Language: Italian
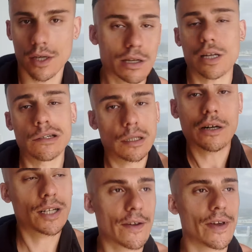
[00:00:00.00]
che
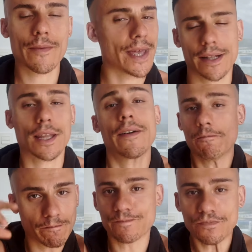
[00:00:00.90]
noia veramente.
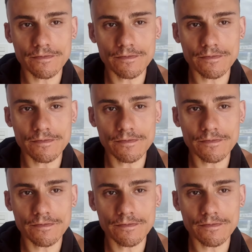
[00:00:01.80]
Mm.